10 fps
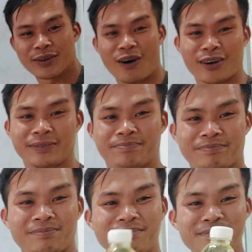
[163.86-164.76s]
con
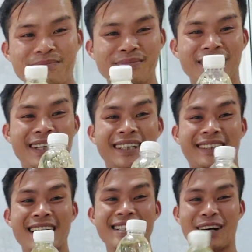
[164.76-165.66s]

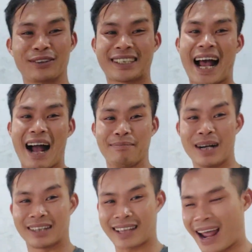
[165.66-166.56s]
tinh dầu xả
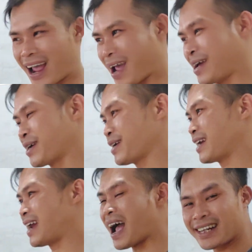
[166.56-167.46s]
mường tè
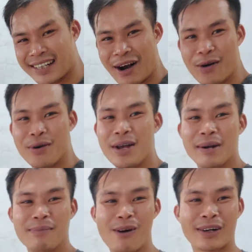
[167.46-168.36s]
Lai Châu
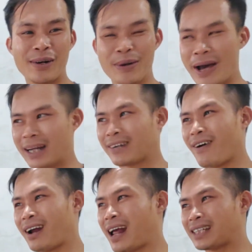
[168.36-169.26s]
một cái huyện
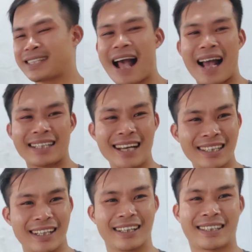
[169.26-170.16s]
gọi là xa nhất
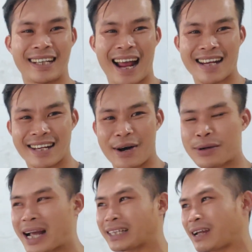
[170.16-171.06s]
ở trên Lai
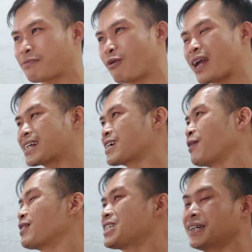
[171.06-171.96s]
Châu cách thành phố Lai
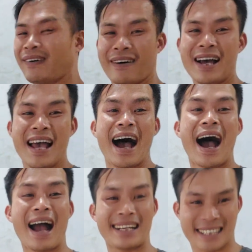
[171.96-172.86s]
Châu nó rơi vào
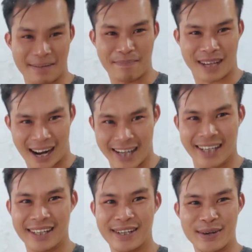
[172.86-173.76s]
200
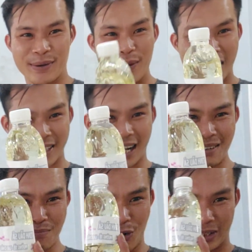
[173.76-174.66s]
cây nguyên
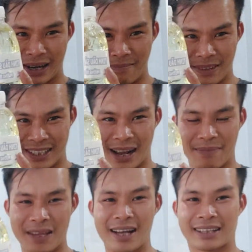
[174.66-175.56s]
chất
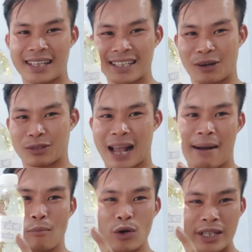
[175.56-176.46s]
100% nhá tinh dầu
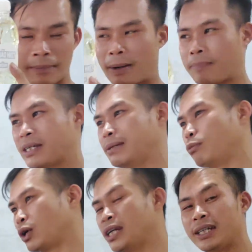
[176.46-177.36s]
xả
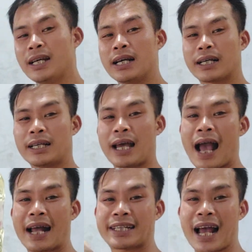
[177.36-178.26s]
405.000 một lít cái này
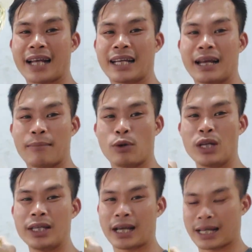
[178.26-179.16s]
hai chai này là một
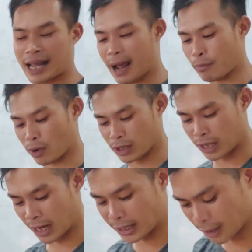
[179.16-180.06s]
lít thì cả nhà mọi người lấy